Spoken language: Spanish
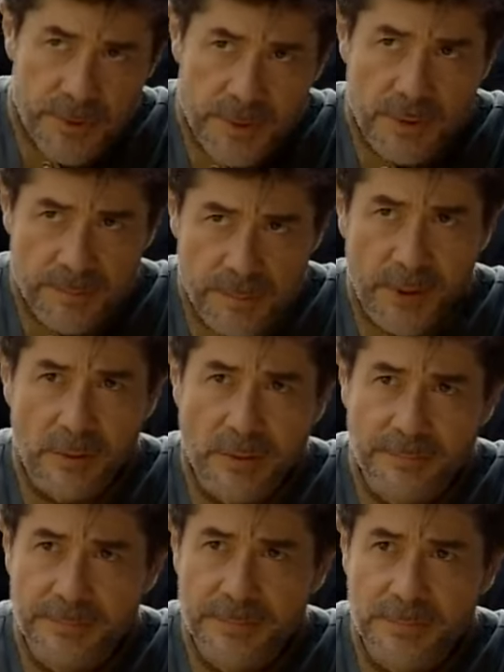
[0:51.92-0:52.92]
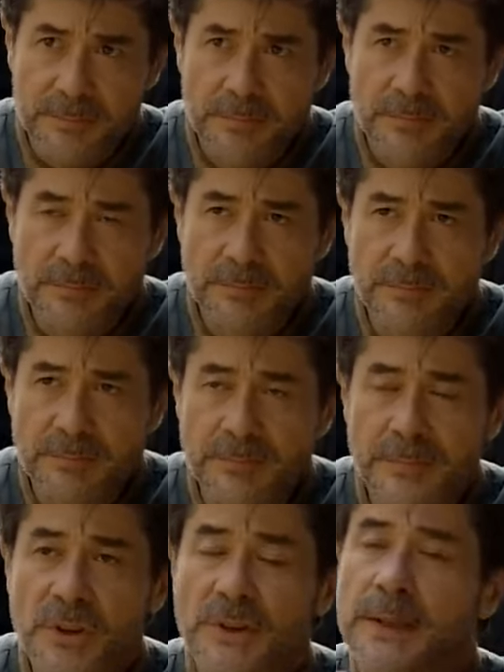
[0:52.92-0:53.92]
Sí, pero...
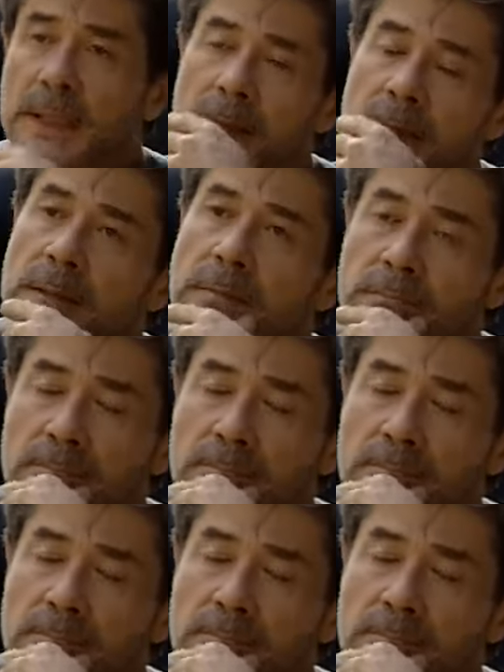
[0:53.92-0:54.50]
No sé.